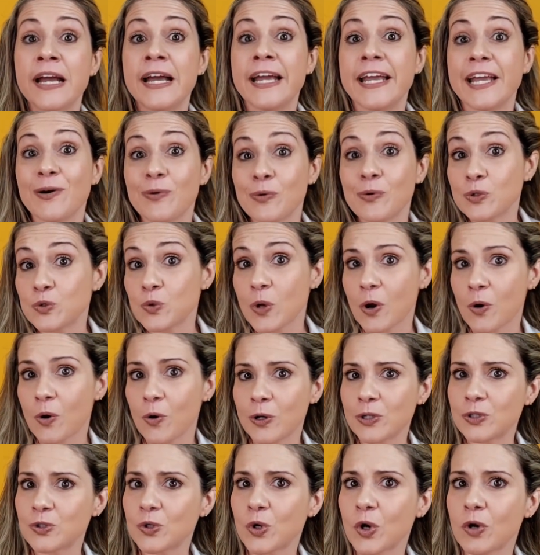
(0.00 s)
eu uso
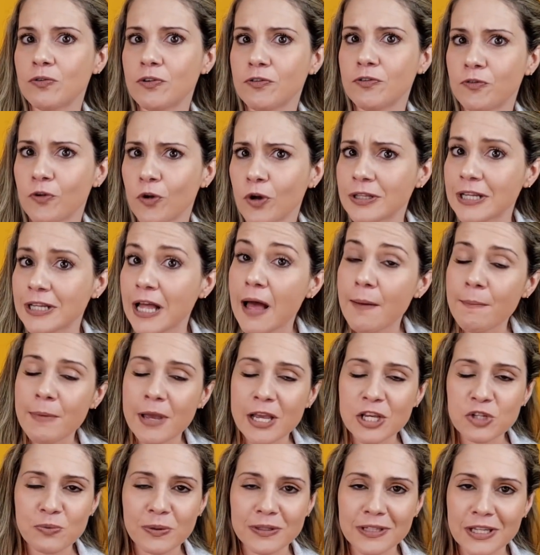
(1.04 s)
arroz de couve-flor da
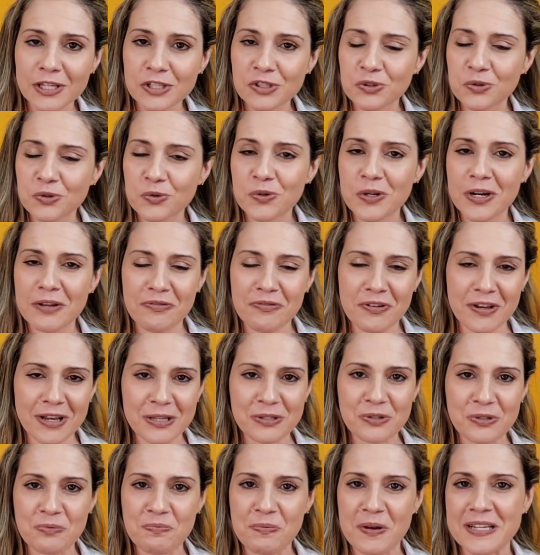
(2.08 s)
mesma textura e fica
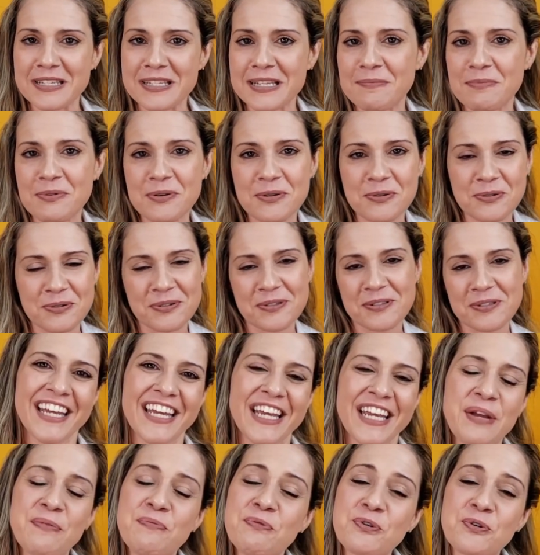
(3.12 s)
super saboroso.
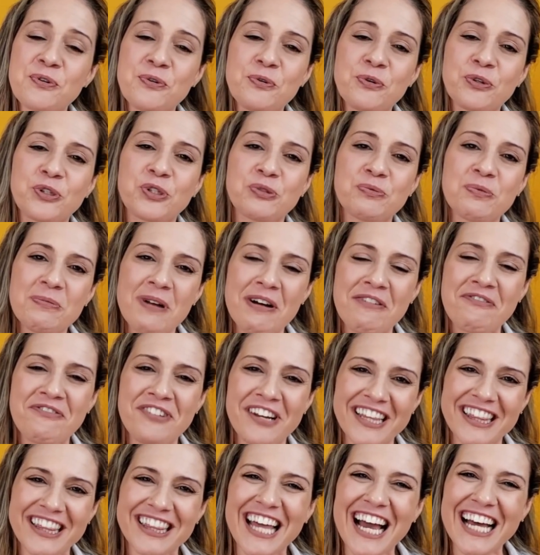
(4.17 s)
E por último, uma
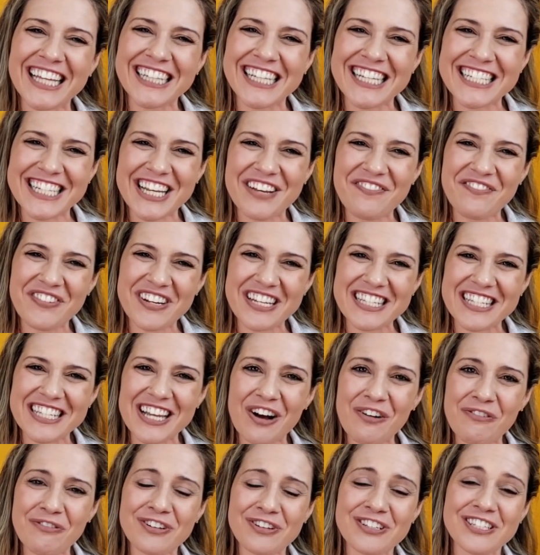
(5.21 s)
fritada sempre
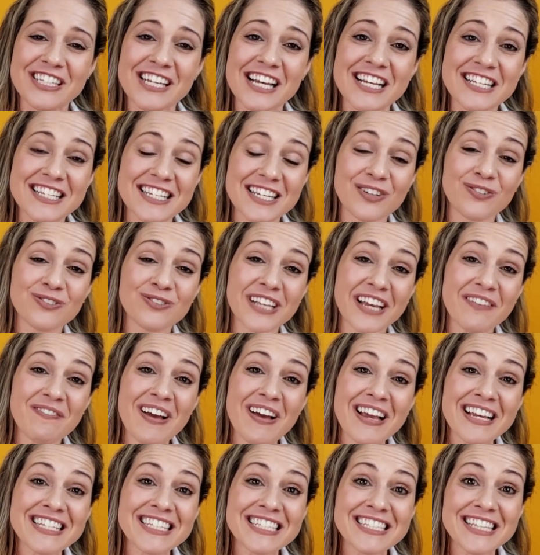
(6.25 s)
salva o dia. Se não tem
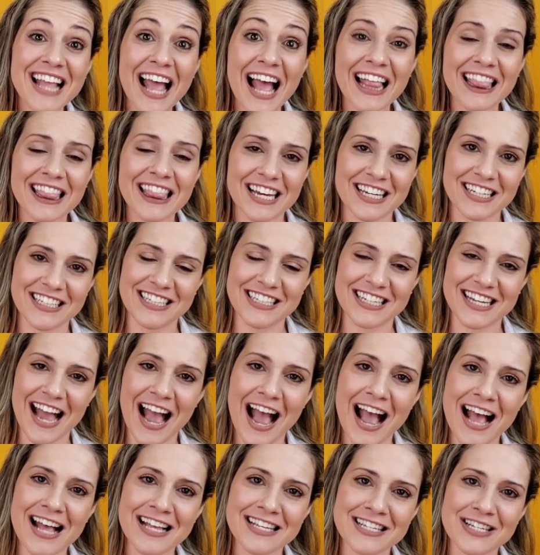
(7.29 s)
mais nada em
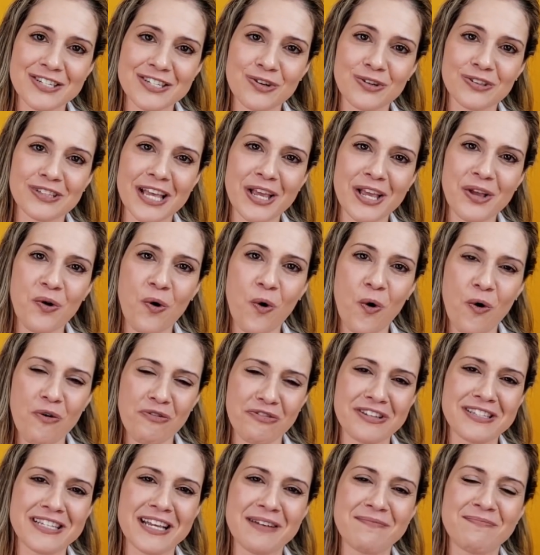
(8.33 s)
casa, só tem
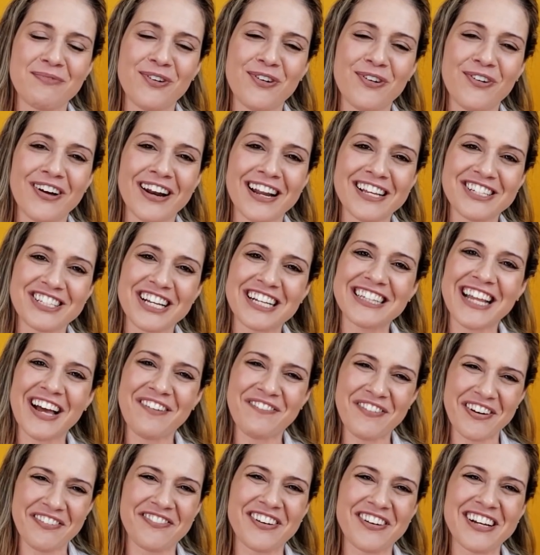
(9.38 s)
ovo e cebola, já dá
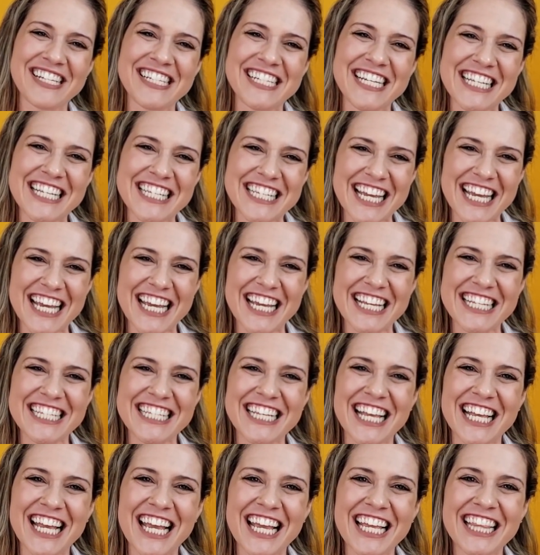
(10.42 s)
para fazer essa
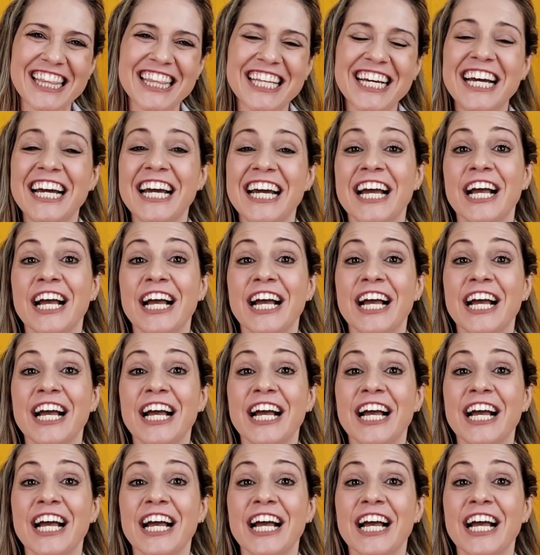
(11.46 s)
receita